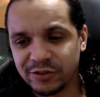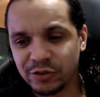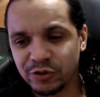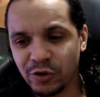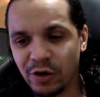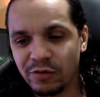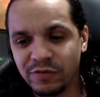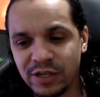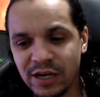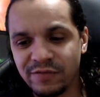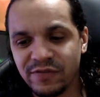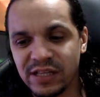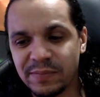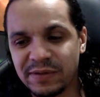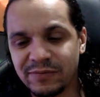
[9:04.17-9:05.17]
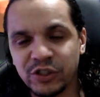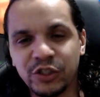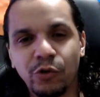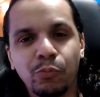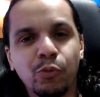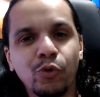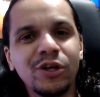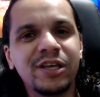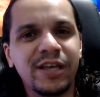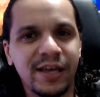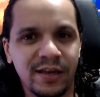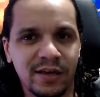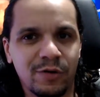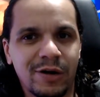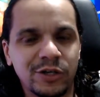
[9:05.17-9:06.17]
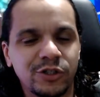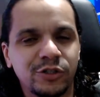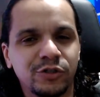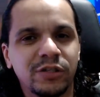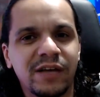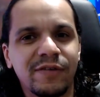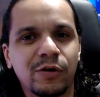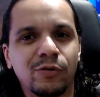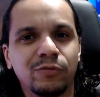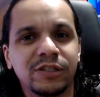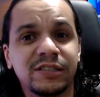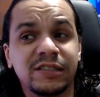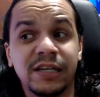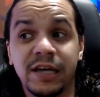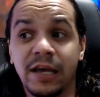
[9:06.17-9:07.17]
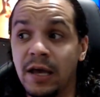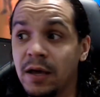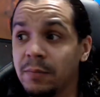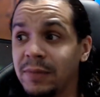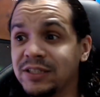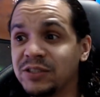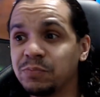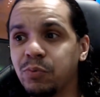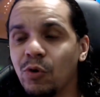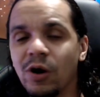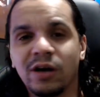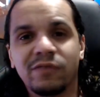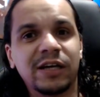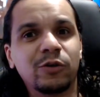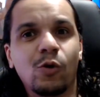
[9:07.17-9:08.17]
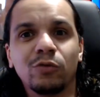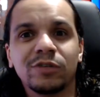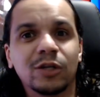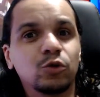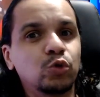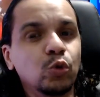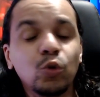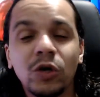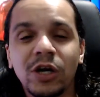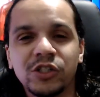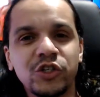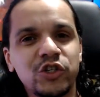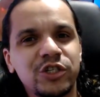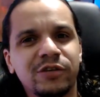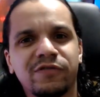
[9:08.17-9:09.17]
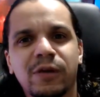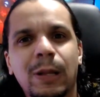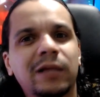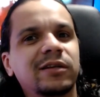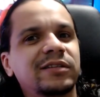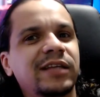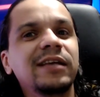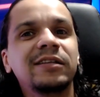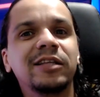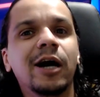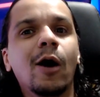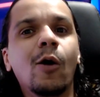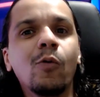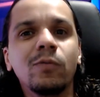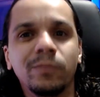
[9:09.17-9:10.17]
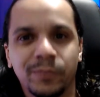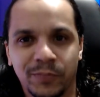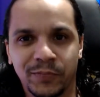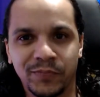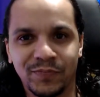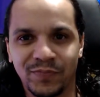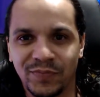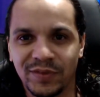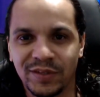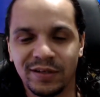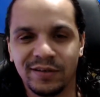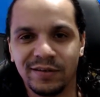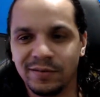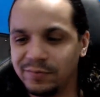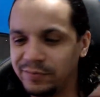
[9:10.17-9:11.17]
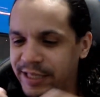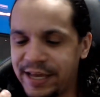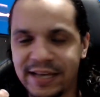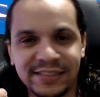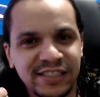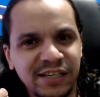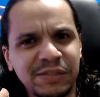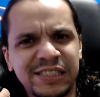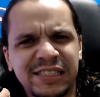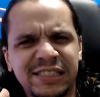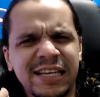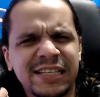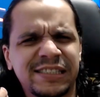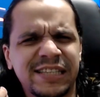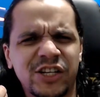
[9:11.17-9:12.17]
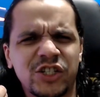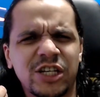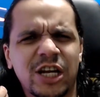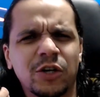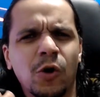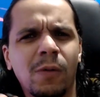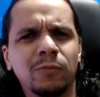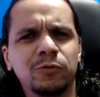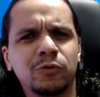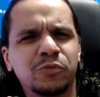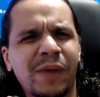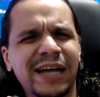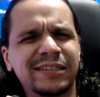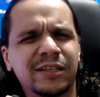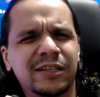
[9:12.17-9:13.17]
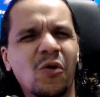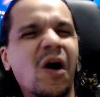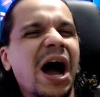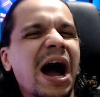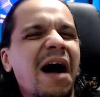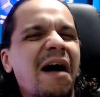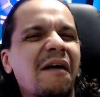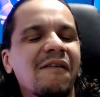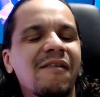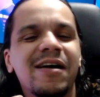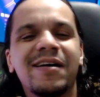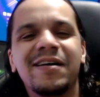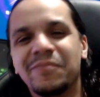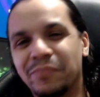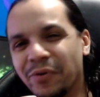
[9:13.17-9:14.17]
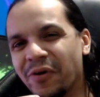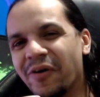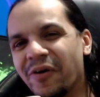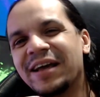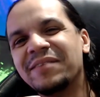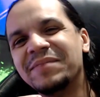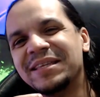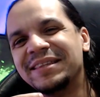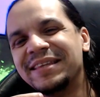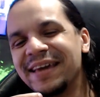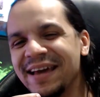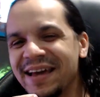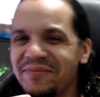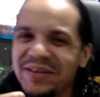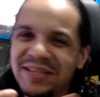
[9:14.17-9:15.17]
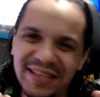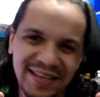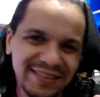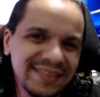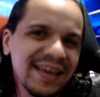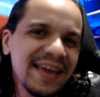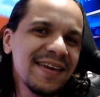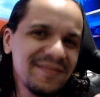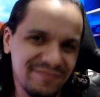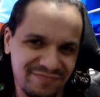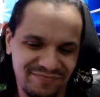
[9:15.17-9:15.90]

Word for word: só virar e falar para você o porquê que eu acho que isso deve acontecer. Mas porra, vai contra tudo que a gente tinha falado até então. TSMC 7 nanômetros, baita know-how. Pô, a AMD, a AMD tem,